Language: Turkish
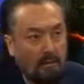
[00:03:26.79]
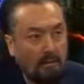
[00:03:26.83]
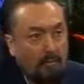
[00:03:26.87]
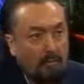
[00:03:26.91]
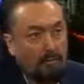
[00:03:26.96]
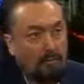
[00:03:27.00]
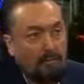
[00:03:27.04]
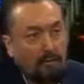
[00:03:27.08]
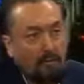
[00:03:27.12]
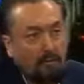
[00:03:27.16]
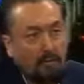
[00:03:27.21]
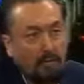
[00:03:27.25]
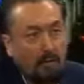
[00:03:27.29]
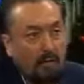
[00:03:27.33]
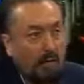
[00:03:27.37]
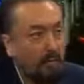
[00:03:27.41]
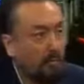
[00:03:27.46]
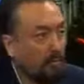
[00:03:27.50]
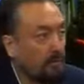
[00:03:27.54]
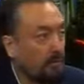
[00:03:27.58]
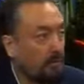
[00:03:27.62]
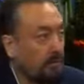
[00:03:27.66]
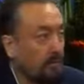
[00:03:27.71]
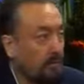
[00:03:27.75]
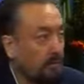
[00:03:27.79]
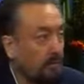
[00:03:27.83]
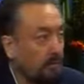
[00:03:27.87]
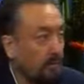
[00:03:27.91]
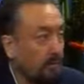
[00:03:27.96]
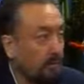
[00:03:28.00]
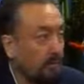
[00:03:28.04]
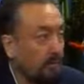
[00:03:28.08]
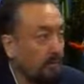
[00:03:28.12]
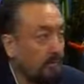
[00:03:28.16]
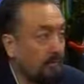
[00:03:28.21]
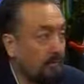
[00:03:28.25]
Ama futbol takımı tutar
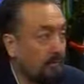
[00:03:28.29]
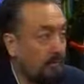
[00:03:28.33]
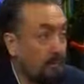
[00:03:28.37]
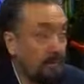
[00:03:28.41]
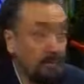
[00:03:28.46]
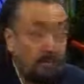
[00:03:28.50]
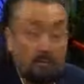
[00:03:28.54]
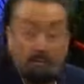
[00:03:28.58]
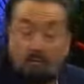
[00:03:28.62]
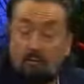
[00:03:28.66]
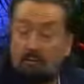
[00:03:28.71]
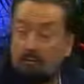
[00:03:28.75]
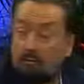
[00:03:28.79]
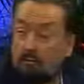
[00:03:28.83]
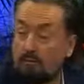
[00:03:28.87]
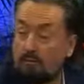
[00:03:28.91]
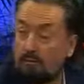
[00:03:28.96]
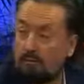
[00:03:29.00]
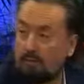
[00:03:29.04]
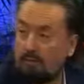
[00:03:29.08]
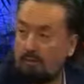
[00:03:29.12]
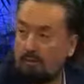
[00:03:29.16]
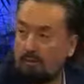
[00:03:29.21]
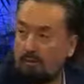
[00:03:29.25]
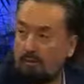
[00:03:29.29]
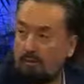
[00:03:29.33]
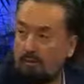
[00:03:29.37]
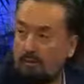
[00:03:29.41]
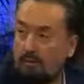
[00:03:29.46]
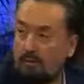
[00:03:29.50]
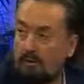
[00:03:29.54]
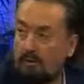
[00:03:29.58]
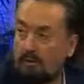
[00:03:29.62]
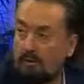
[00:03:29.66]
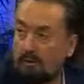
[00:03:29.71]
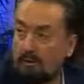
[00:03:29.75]
gibi adam fanatik olmuş.
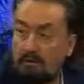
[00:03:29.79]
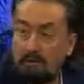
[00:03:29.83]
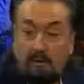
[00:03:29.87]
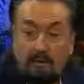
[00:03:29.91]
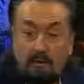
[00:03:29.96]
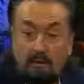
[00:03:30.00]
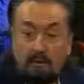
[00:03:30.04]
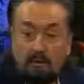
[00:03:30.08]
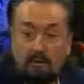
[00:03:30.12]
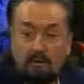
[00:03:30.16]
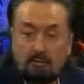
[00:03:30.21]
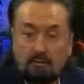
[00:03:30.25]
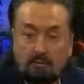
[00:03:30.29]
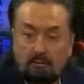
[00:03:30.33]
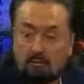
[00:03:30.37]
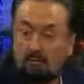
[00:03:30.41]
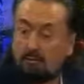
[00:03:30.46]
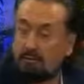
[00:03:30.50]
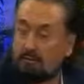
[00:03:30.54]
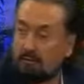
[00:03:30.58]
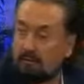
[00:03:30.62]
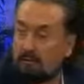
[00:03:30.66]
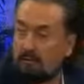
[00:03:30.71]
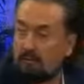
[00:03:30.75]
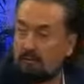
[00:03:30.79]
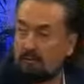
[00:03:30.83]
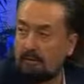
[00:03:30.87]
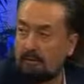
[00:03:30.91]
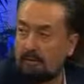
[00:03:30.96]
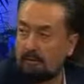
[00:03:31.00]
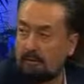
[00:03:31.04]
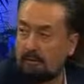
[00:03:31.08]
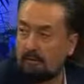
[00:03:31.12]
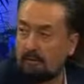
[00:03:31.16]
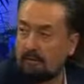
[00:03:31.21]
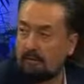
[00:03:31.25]
Neye göre tuttuğundan da
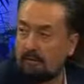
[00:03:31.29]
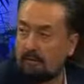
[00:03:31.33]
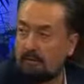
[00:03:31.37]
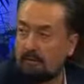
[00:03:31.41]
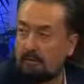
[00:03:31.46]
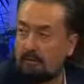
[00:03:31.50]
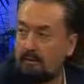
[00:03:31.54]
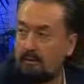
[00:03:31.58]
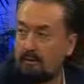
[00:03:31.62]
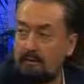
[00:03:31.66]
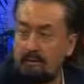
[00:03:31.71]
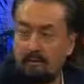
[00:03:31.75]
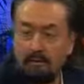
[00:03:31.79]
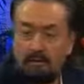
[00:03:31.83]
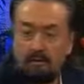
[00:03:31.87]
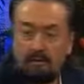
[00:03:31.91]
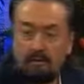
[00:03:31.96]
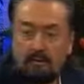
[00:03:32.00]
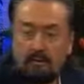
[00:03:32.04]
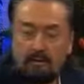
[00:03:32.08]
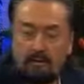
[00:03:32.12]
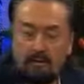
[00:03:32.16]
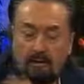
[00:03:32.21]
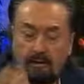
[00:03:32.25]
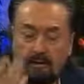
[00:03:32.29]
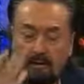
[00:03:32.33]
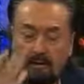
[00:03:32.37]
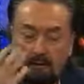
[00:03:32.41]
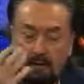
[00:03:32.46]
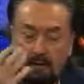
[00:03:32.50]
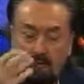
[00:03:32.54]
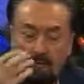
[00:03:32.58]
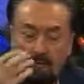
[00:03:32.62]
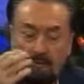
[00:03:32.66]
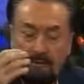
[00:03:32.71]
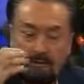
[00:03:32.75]
haberi yok.
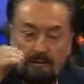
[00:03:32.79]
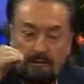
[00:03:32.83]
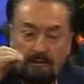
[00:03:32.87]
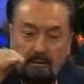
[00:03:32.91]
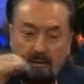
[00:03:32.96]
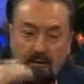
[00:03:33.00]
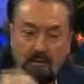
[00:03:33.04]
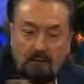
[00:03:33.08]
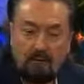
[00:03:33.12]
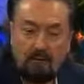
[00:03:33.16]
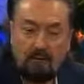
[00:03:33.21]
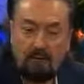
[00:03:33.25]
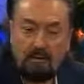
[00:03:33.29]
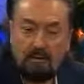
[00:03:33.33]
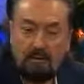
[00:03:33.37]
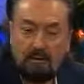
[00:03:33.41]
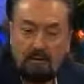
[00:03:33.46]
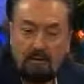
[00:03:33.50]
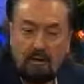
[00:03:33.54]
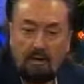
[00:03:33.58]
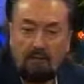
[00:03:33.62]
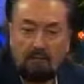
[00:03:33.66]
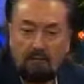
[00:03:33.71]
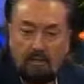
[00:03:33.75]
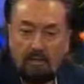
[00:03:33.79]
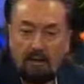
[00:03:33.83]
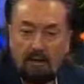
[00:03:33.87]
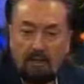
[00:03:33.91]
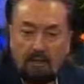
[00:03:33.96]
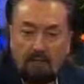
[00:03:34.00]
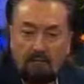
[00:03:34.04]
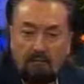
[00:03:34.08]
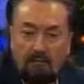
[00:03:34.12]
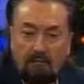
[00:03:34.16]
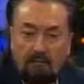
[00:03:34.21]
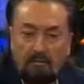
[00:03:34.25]
Kalbinde sevgiden damla
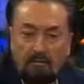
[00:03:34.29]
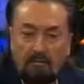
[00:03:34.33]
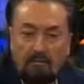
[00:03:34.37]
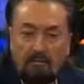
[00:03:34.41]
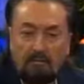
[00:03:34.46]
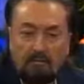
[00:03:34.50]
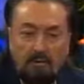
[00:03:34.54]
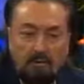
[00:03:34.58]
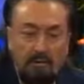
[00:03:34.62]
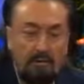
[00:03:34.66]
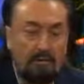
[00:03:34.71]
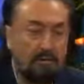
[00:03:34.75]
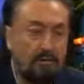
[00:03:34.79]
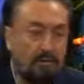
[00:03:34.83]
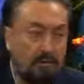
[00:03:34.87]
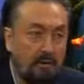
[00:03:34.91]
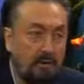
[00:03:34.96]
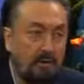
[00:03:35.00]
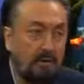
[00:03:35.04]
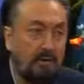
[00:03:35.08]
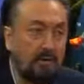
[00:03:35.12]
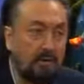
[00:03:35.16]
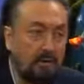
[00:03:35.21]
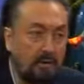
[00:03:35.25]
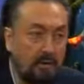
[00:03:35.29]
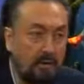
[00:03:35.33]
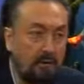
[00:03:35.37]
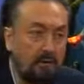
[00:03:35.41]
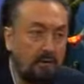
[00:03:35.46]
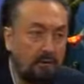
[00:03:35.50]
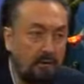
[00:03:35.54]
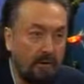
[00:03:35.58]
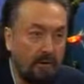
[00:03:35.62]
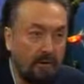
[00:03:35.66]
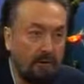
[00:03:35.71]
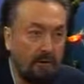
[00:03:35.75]
kalmamış. Hırs, kin,
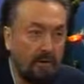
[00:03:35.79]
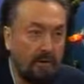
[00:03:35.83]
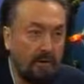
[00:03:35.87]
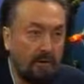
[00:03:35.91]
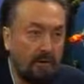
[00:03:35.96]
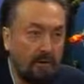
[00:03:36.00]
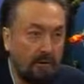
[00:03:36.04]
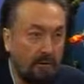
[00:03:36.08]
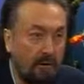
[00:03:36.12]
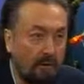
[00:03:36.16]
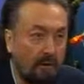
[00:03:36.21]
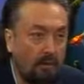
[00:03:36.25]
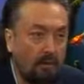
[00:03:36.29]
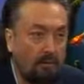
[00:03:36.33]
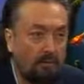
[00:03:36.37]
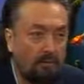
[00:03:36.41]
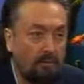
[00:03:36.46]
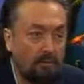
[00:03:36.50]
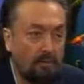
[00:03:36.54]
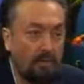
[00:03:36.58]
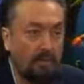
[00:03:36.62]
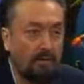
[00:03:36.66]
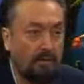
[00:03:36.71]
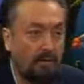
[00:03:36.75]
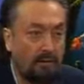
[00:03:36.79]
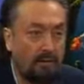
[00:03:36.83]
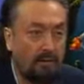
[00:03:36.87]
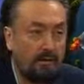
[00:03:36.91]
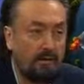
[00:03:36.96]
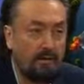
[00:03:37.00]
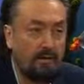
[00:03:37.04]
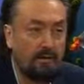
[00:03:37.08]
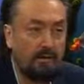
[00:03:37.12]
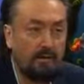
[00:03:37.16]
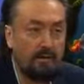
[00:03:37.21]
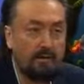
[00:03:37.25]
nefret, öfke,
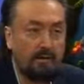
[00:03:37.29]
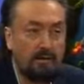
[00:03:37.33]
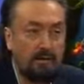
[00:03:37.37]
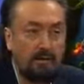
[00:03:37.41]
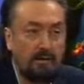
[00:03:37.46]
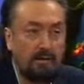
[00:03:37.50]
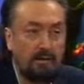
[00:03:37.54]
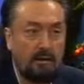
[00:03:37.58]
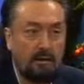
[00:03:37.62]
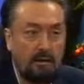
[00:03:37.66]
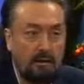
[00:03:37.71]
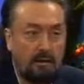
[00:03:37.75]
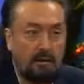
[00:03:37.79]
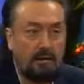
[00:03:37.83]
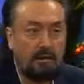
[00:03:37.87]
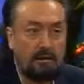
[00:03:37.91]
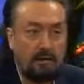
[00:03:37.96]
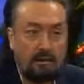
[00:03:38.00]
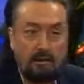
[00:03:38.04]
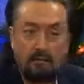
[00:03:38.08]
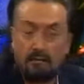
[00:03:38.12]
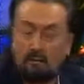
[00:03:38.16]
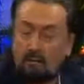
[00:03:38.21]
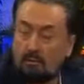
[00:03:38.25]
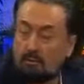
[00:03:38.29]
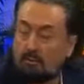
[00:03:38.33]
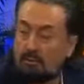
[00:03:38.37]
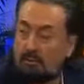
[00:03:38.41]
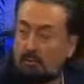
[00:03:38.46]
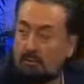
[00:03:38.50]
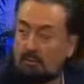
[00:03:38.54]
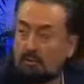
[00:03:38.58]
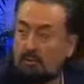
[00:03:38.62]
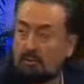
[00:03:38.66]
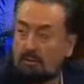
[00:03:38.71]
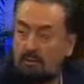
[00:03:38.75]
saldırganlık içini
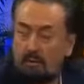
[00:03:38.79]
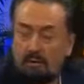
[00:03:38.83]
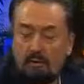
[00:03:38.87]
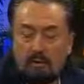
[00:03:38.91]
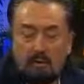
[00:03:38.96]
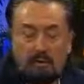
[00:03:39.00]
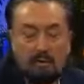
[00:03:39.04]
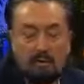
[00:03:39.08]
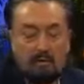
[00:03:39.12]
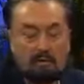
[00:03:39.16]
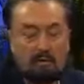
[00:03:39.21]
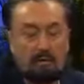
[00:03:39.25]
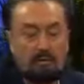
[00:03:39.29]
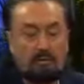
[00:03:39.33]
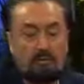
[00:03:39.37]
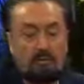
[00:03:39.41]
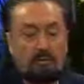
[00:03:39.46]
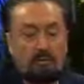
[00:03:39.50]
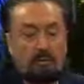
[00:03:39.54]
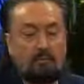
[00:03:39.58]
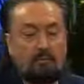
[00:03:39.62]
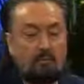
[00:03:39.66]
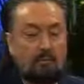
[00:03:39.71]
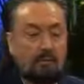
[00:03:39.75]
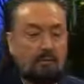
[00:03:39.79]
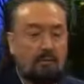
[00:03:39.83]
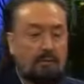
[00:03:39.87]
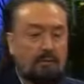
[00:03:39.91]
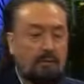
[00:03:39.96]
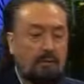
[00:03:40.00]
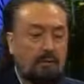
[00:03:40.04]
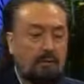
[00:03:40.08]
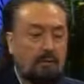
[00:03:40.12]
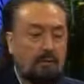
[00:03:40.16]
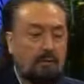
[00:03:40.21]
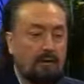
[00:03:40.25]
doldurmuş. E şimdi sen böyle bir
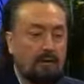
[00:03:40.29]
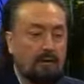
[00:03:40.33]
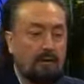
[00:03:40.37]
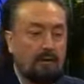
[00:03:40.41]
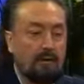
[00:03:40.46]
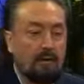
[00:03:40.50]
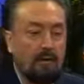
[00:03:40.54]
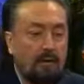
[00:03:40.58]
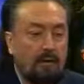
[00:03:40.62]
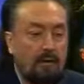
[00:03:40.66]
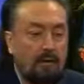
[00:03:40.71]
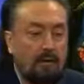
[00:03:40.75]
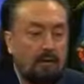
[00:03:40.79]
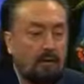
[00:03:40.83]
adamla